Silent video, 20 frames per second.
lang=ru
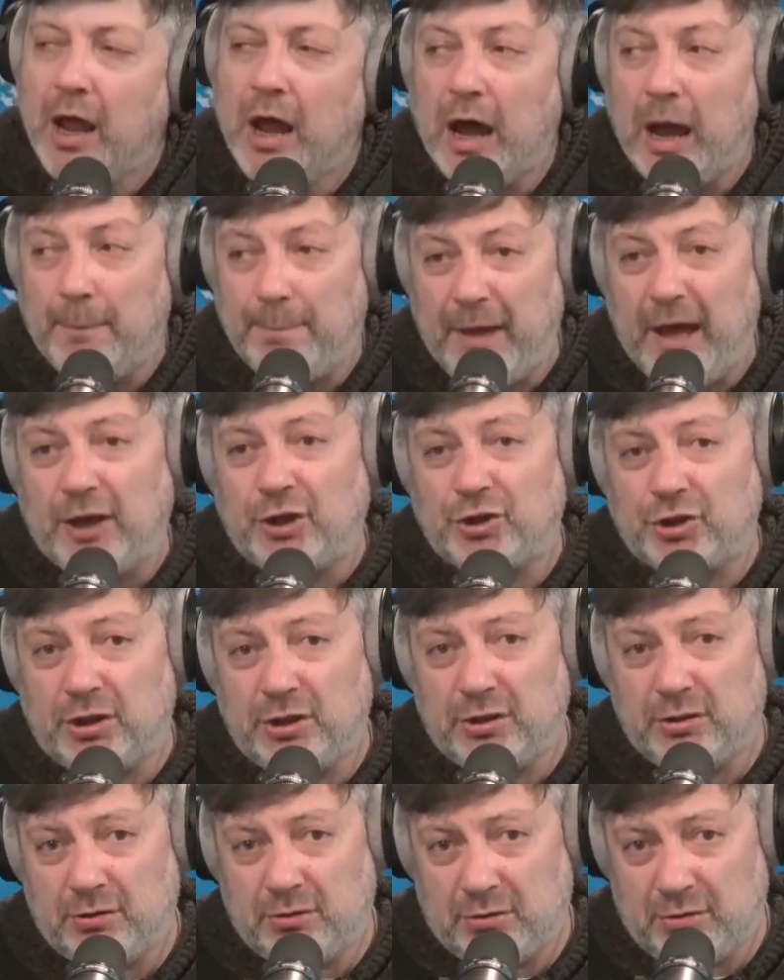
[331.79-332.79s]
Опять же,
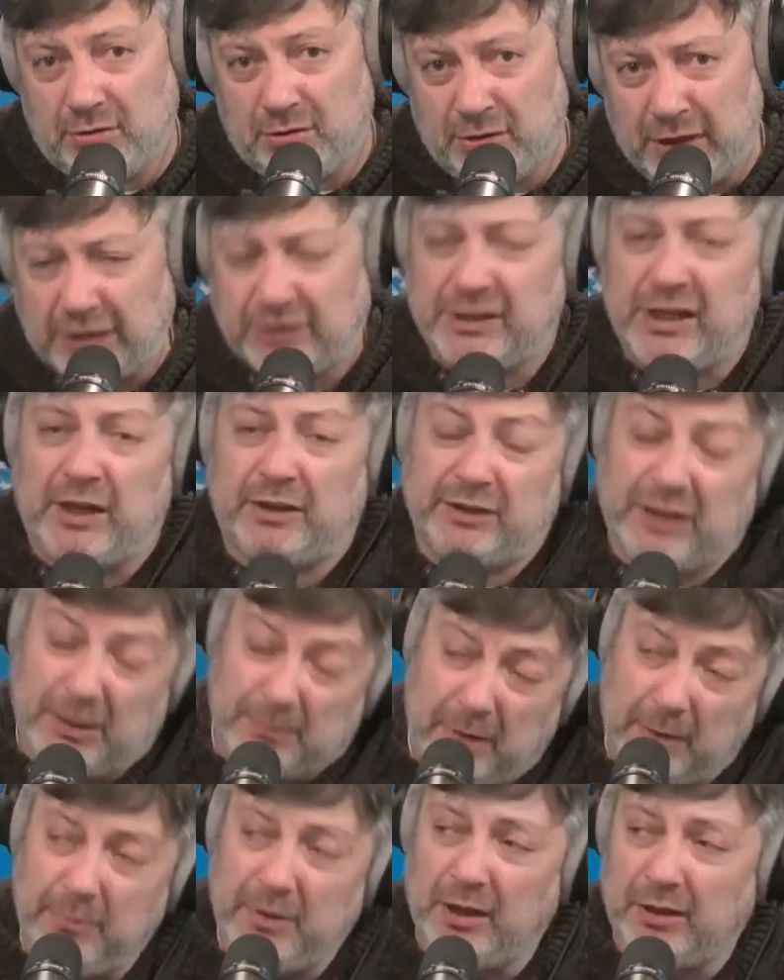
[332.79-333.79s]
есть некоторые
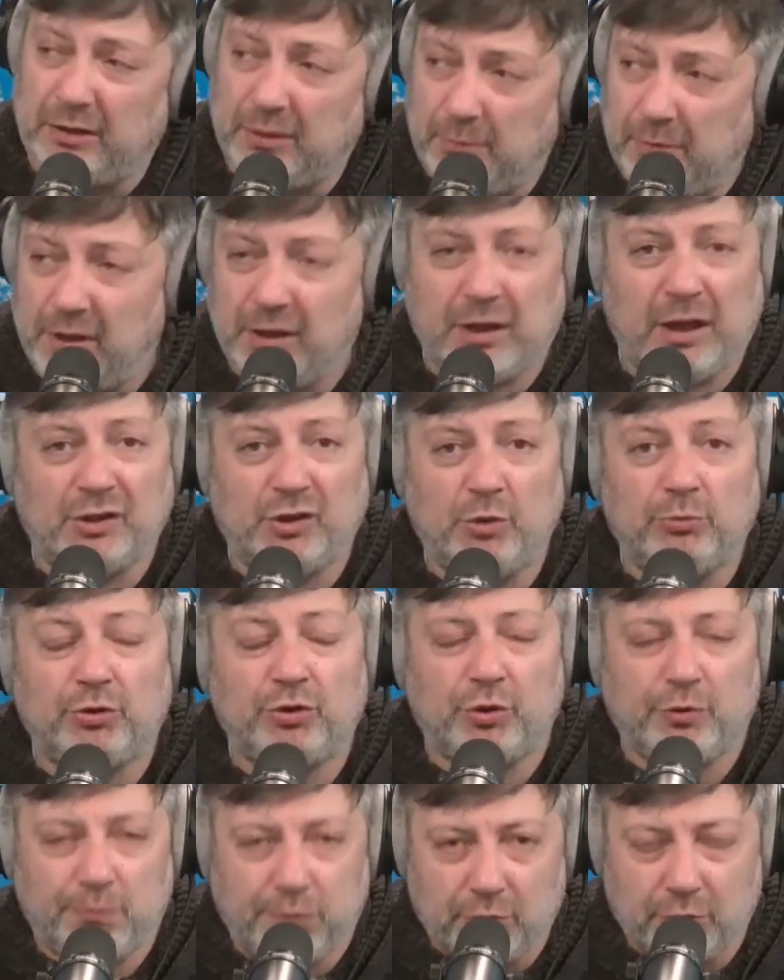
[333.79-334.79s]
моменты, мы их коснемся
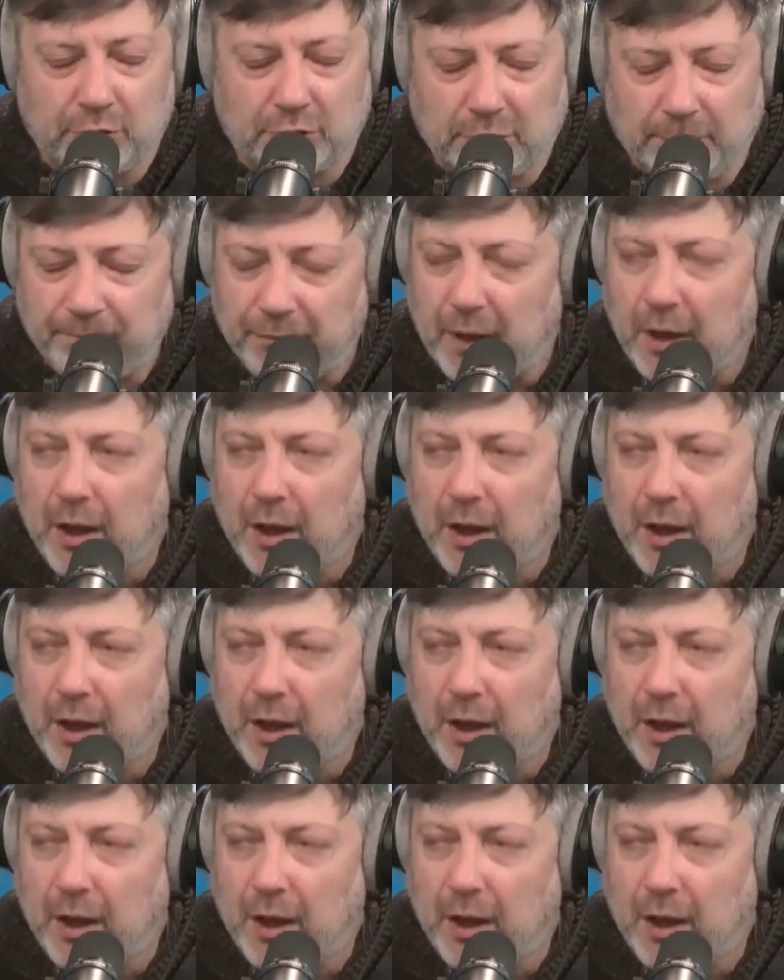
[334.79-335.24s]
чуть позже.